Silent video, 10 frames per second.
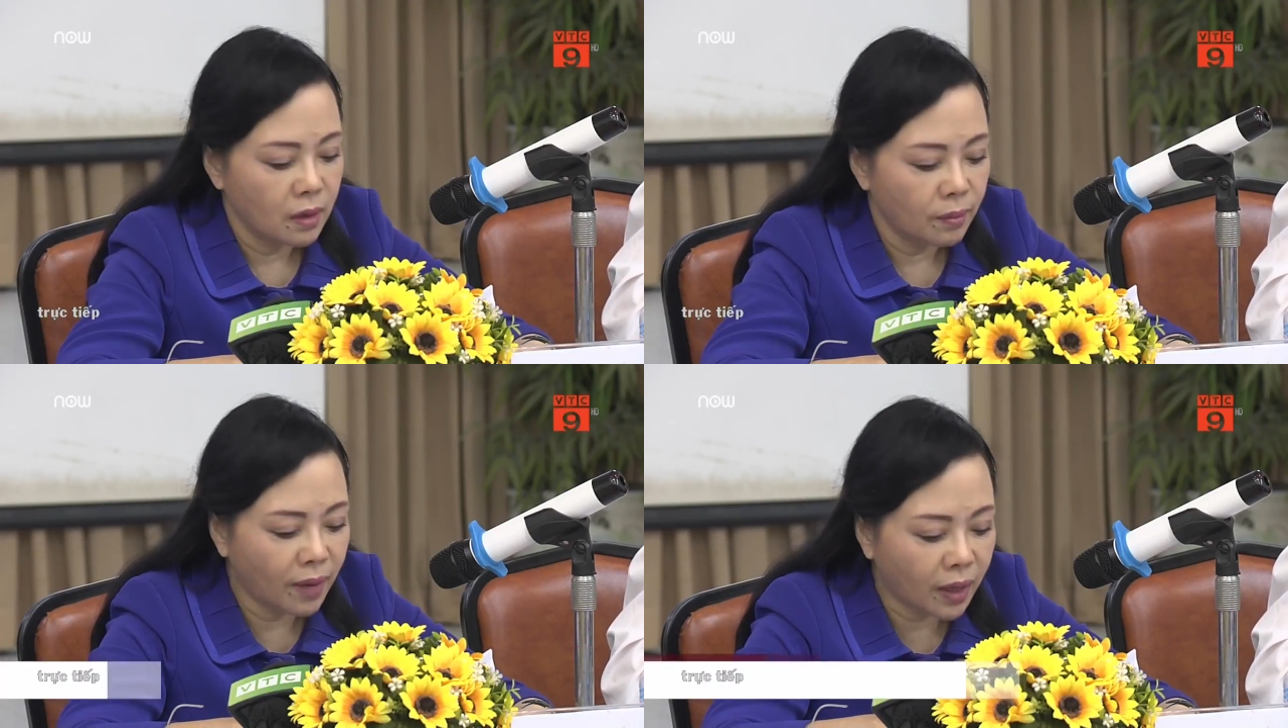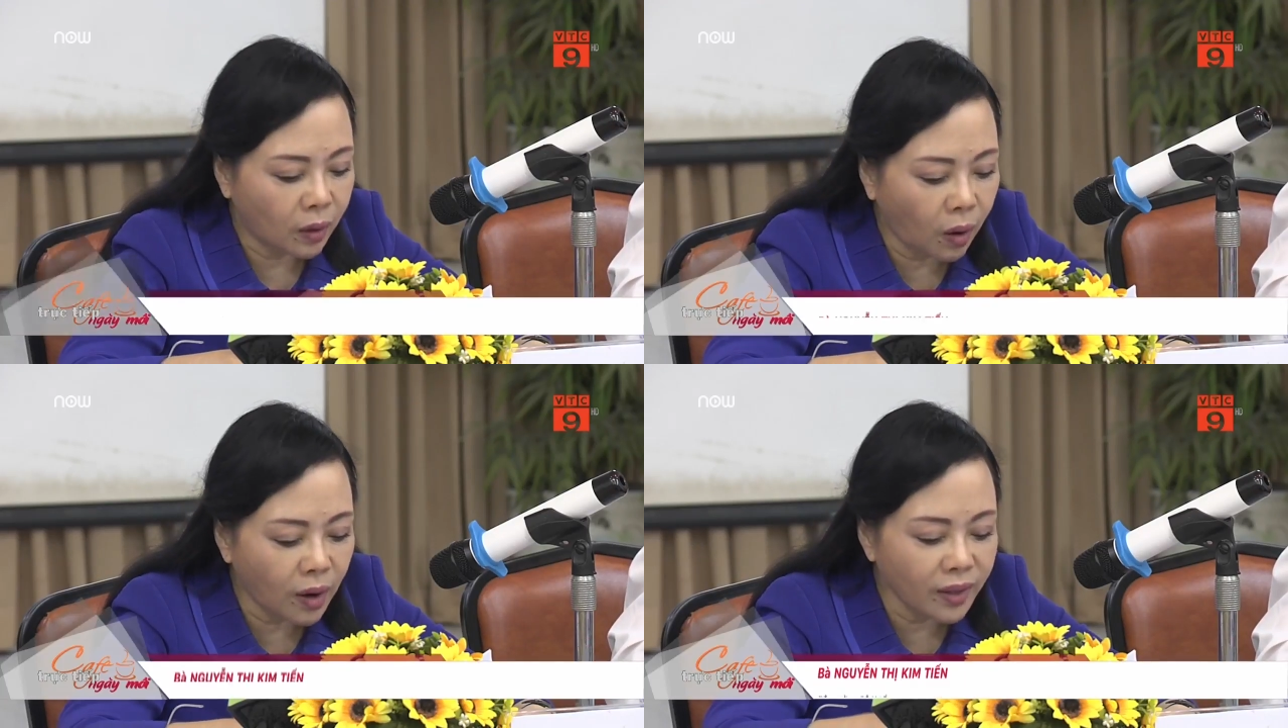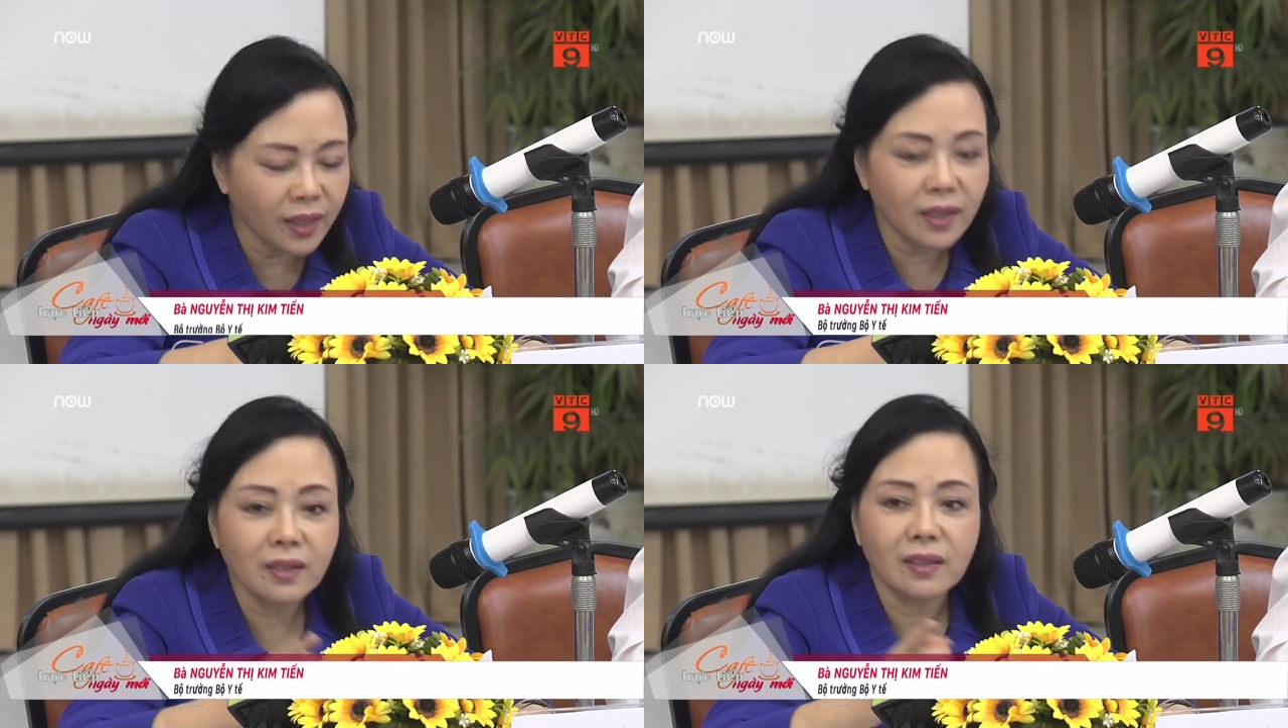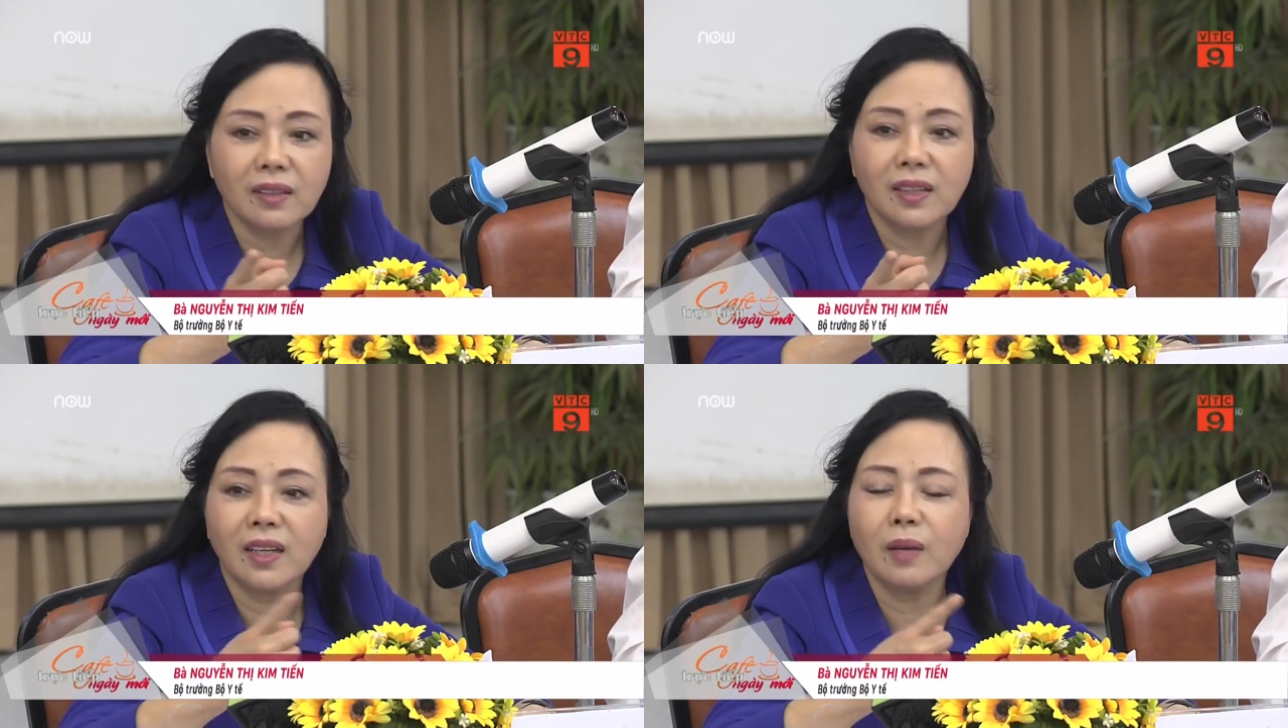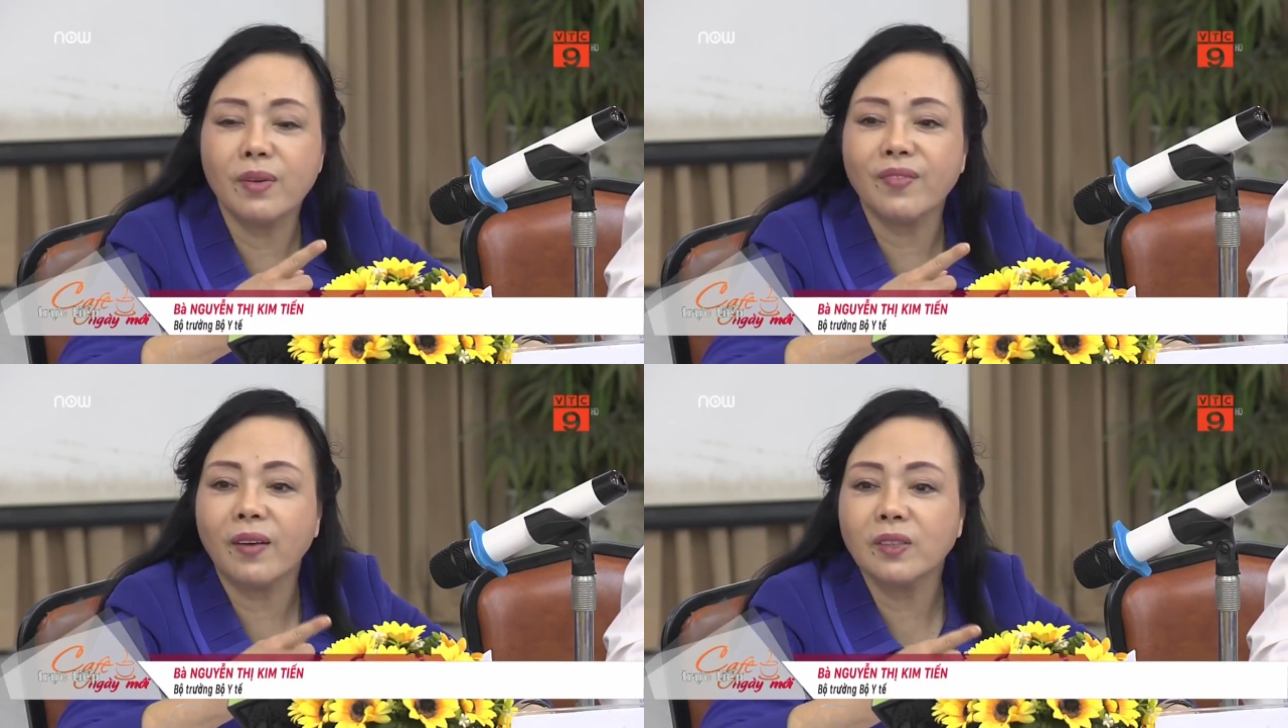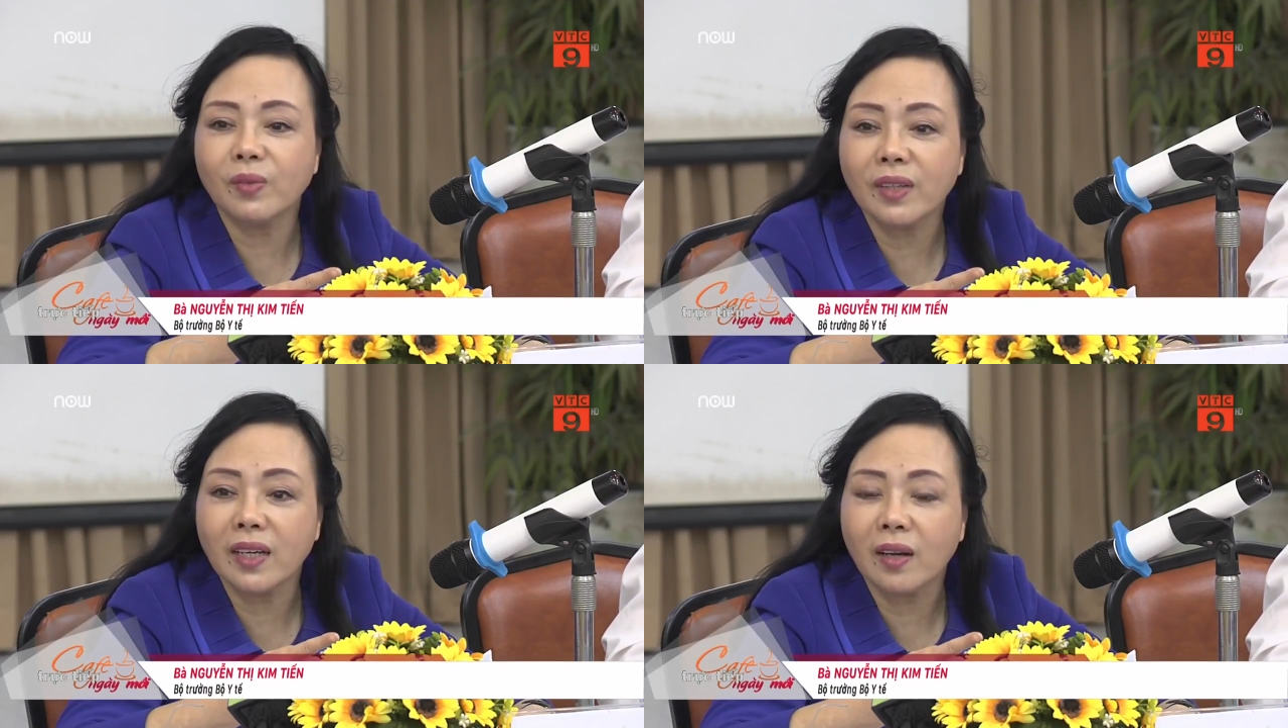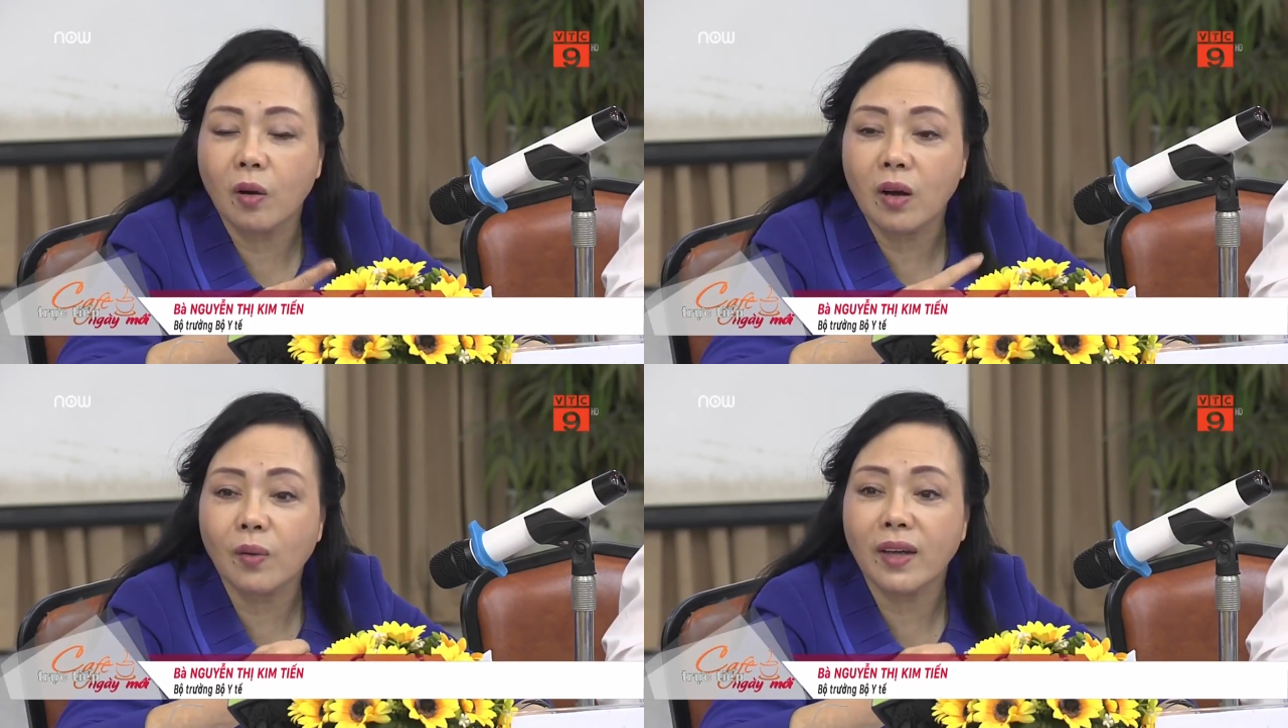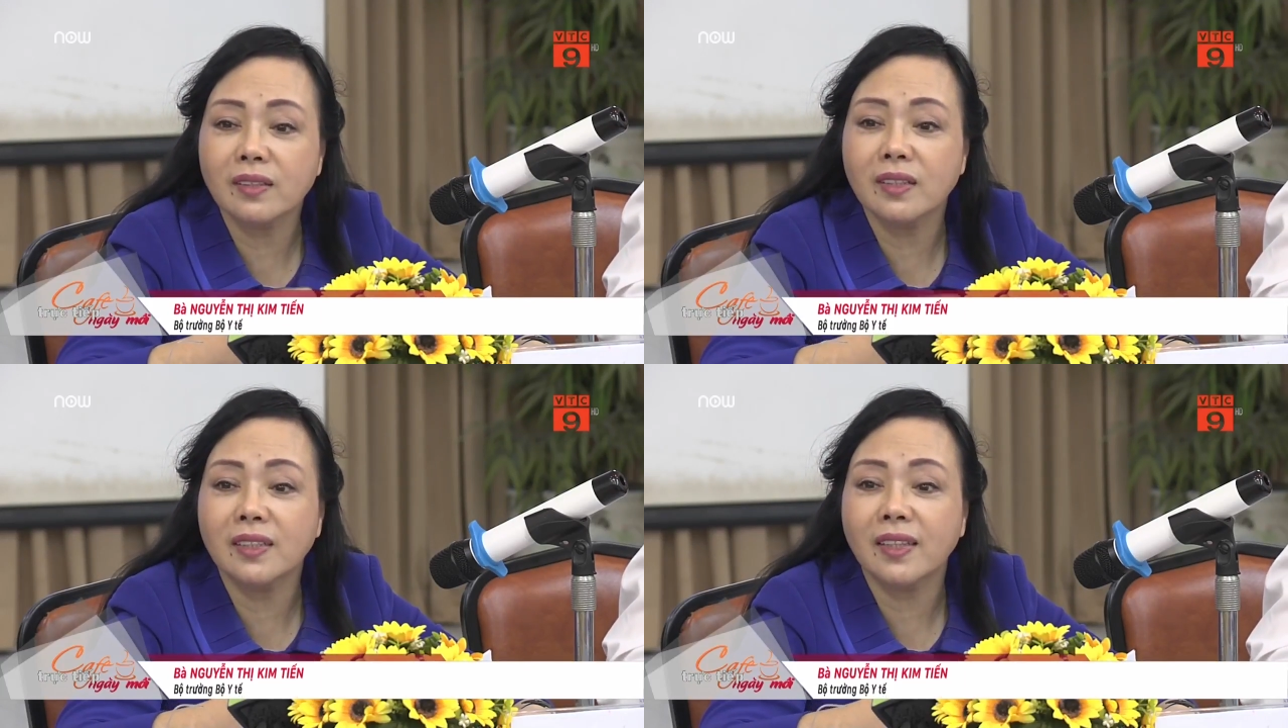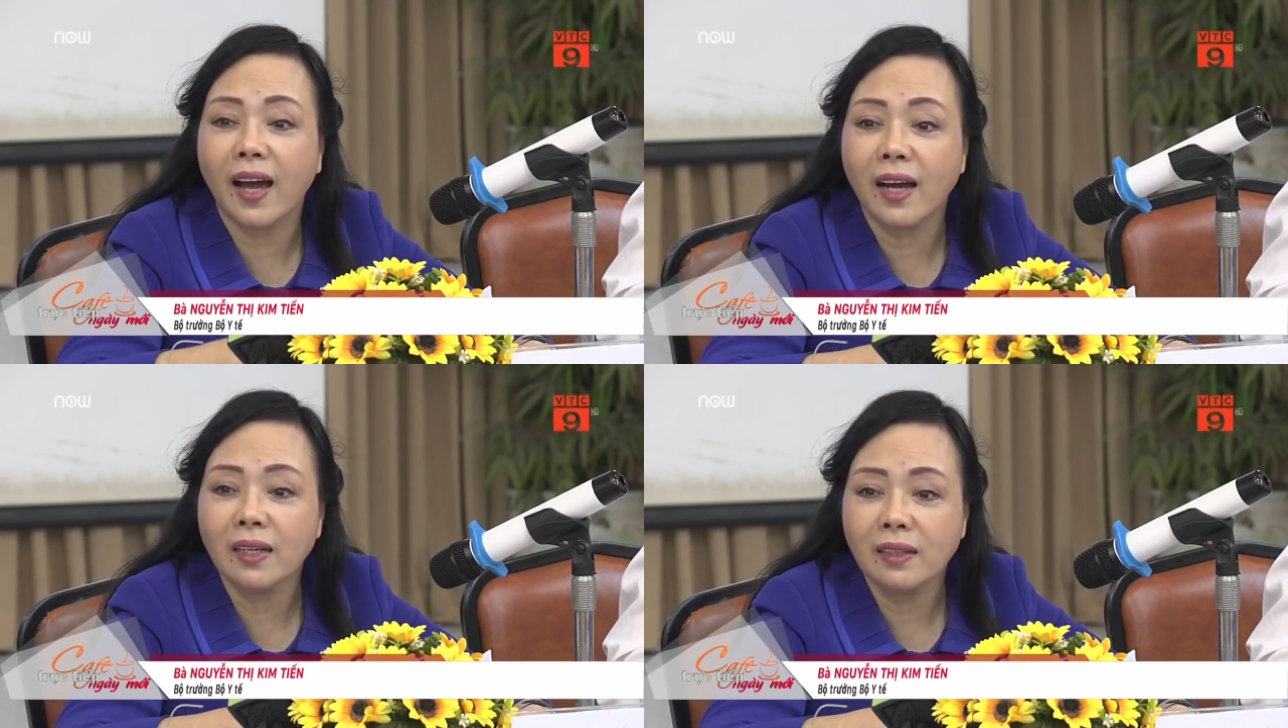Mà con ấy thì nãy mình vào trong kia là có cái loại dưới 9 tháng.